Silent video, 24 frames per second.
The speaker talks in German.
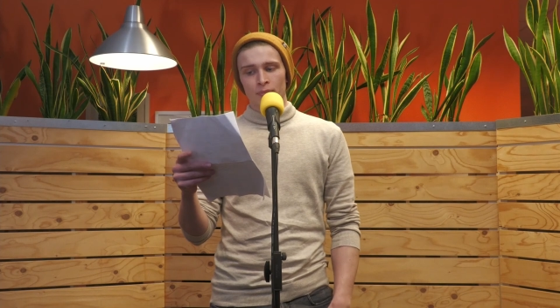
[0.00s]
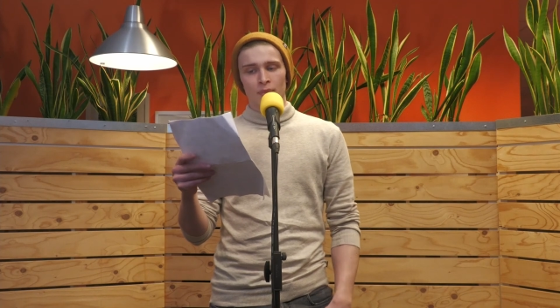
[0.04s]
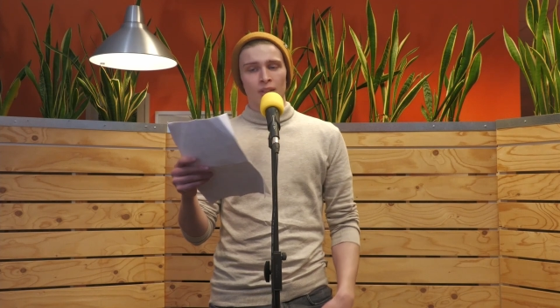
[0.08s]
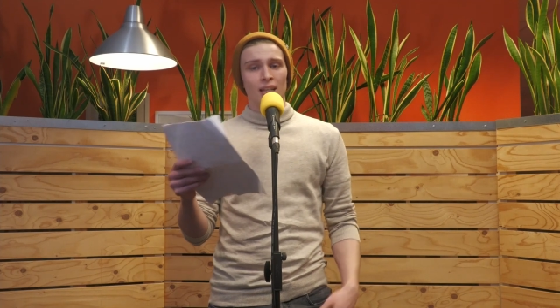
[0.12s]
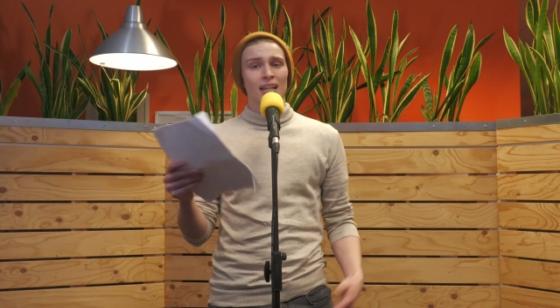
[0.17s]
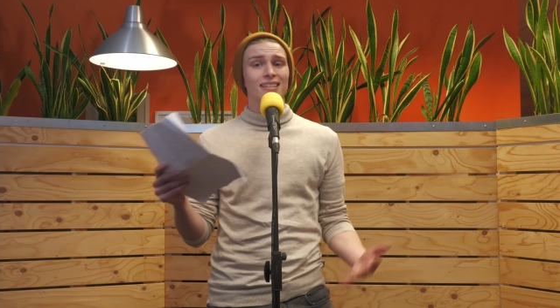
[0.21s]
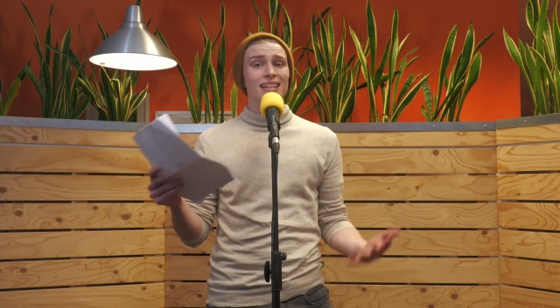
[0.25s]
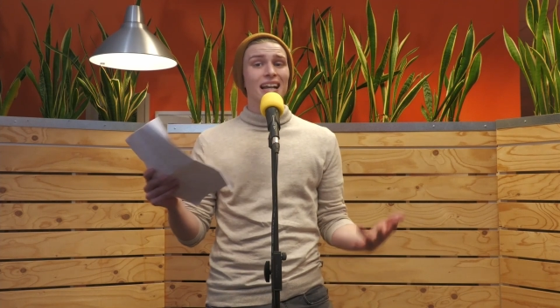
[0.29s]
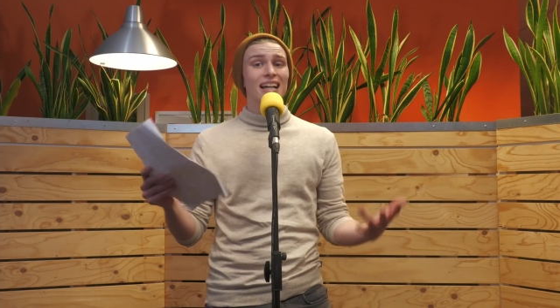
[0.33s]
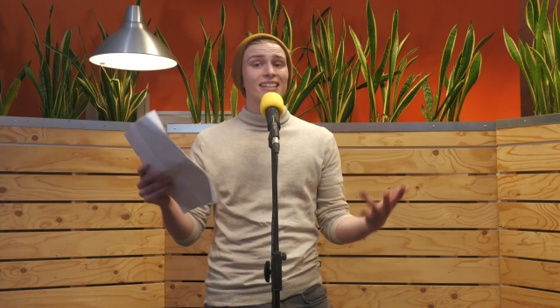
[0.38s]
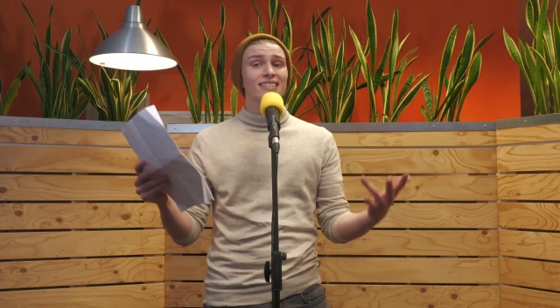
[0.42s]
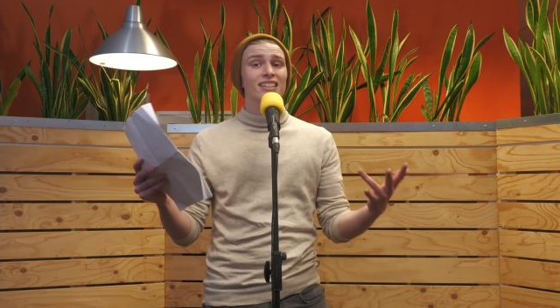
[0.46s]

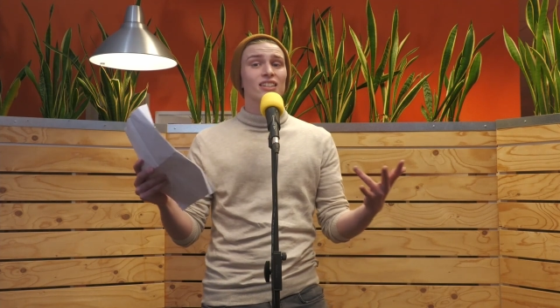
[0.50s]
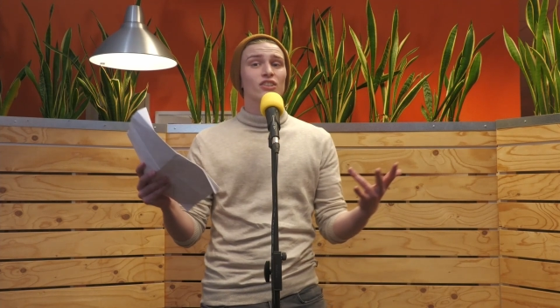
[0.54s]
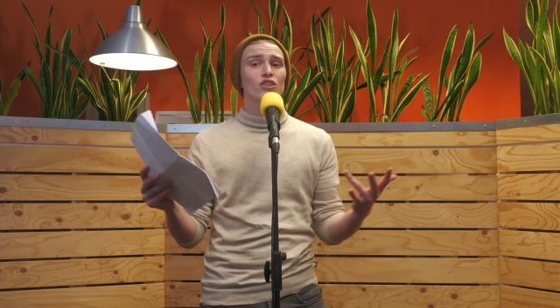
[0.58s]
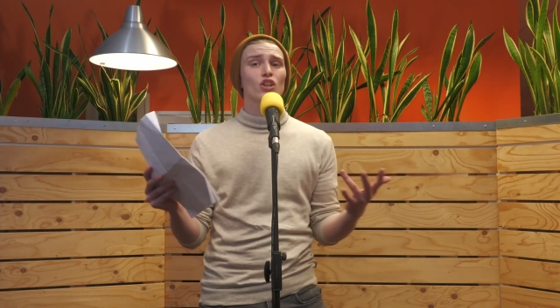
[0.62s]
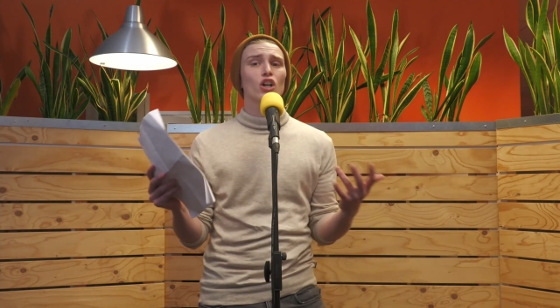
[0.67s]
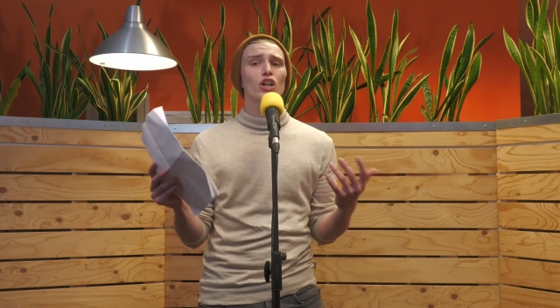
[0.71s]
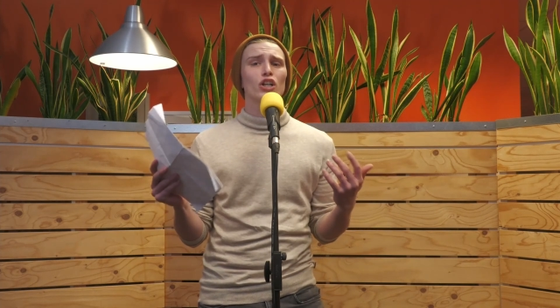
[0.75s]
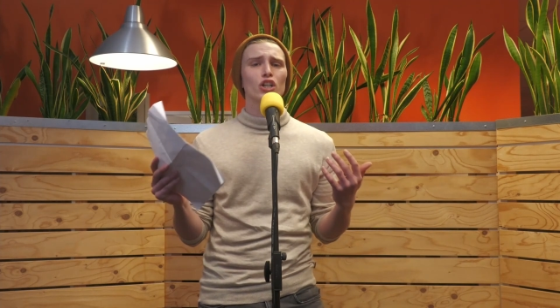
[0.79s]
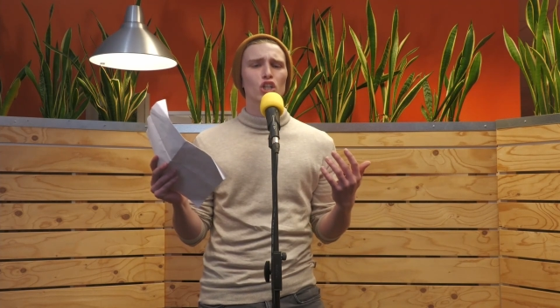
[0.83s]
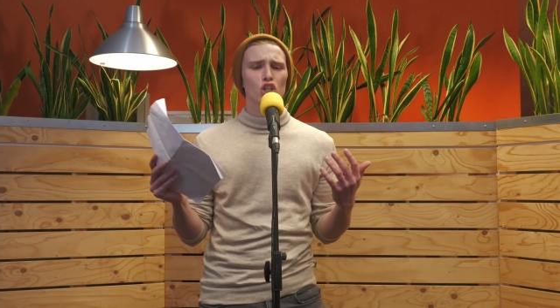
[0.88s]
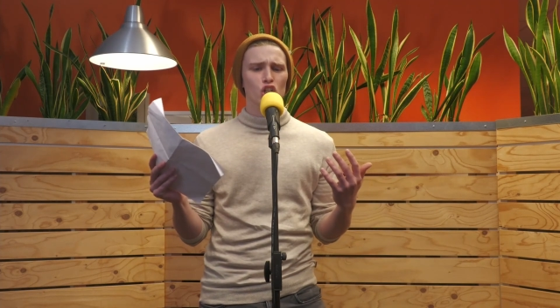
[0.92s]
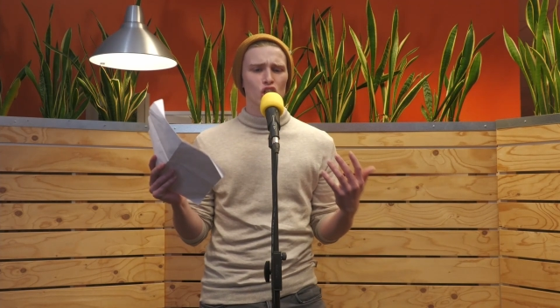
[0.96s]
Ihr sagt, ich
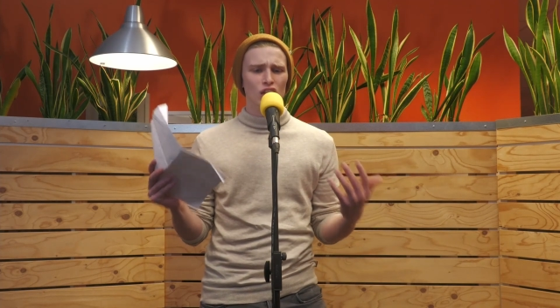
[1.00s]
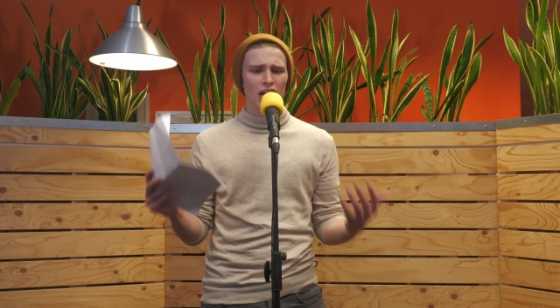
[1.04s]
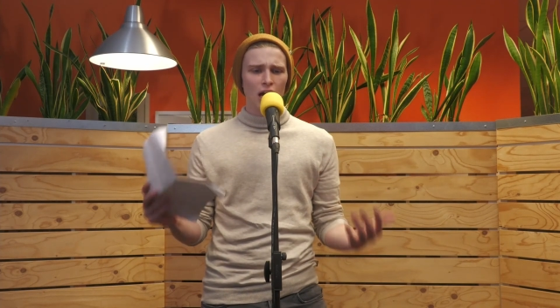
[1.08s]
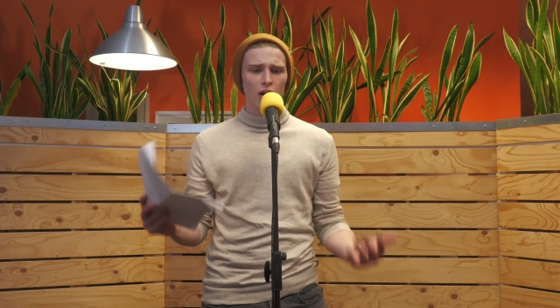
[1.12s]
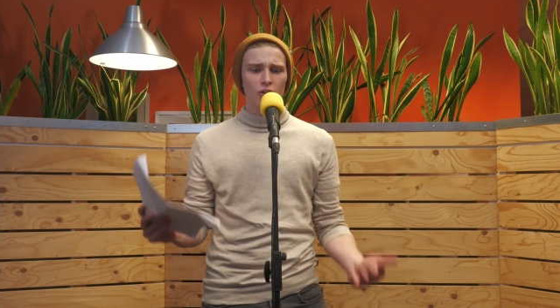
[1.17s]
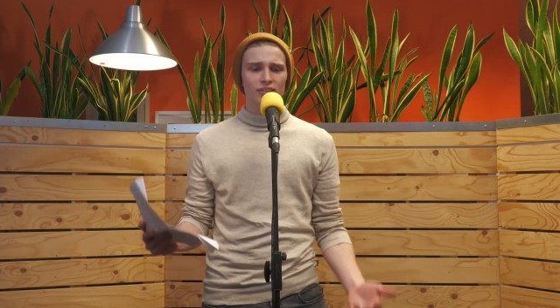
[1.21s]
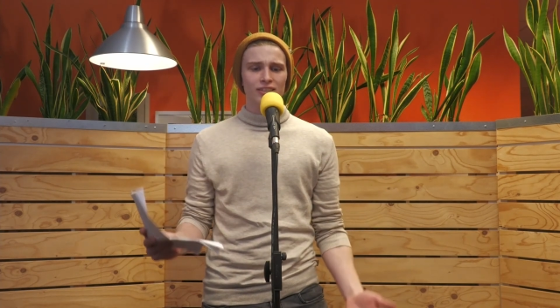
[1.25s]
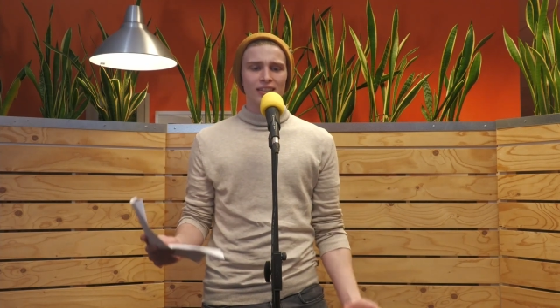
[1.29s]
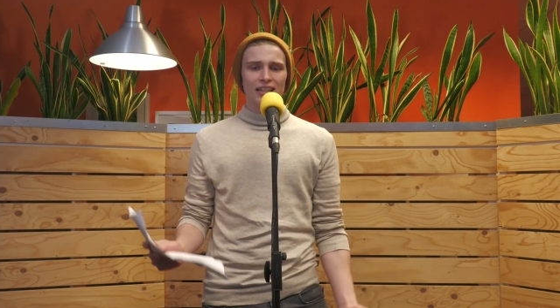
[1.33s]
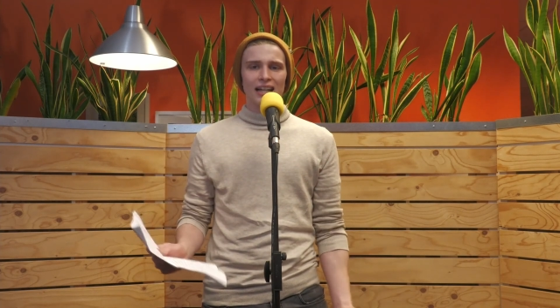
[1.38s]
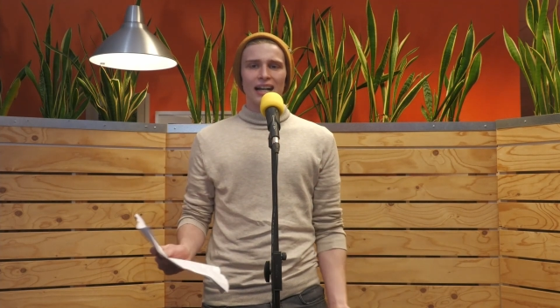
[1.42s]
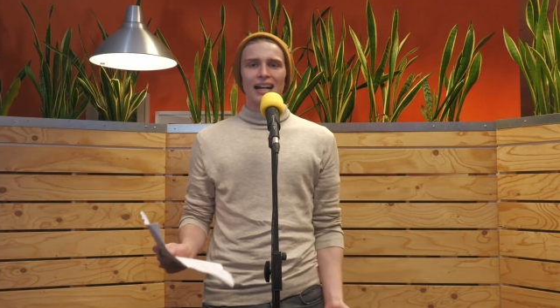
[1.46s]
soll die
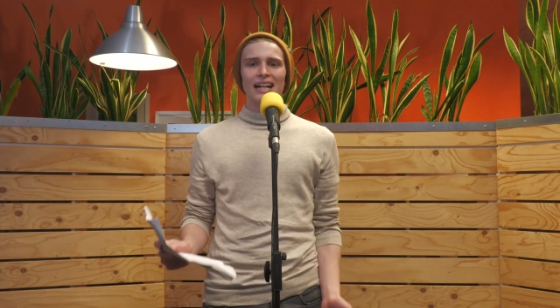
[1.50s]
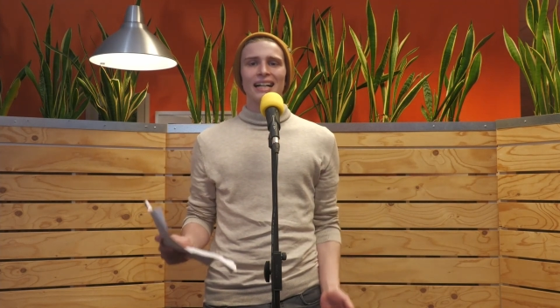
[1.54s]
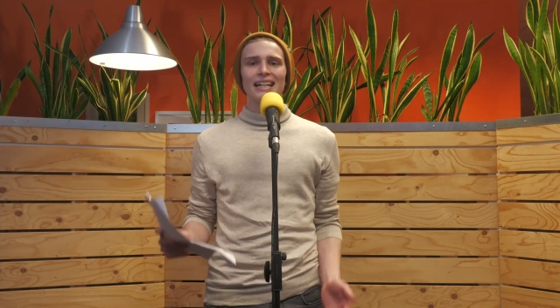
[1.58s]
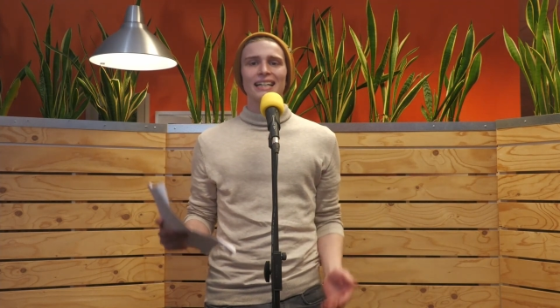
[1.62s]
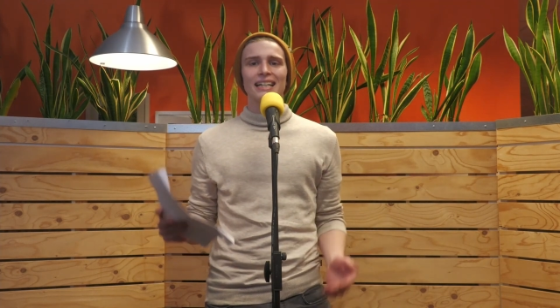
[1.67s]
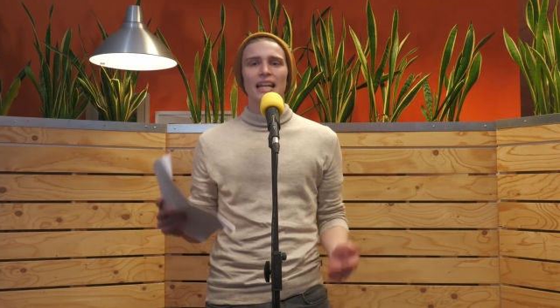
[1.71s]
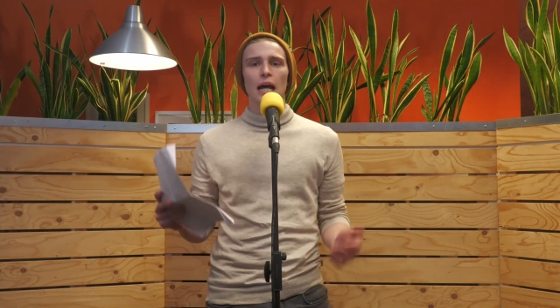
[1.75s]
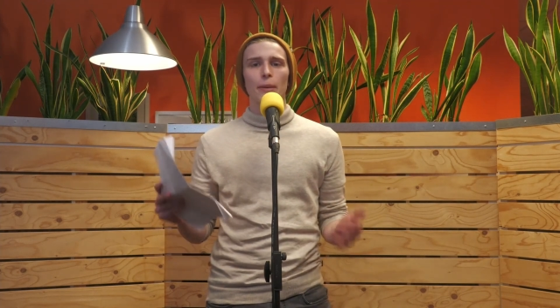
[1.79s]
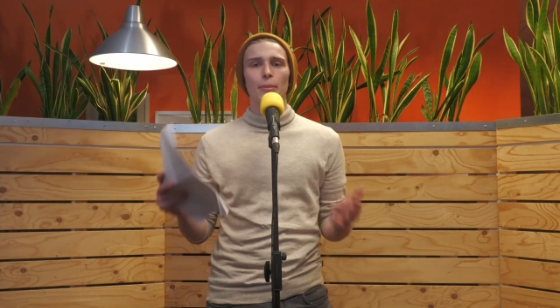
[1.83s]
Schnauze halten,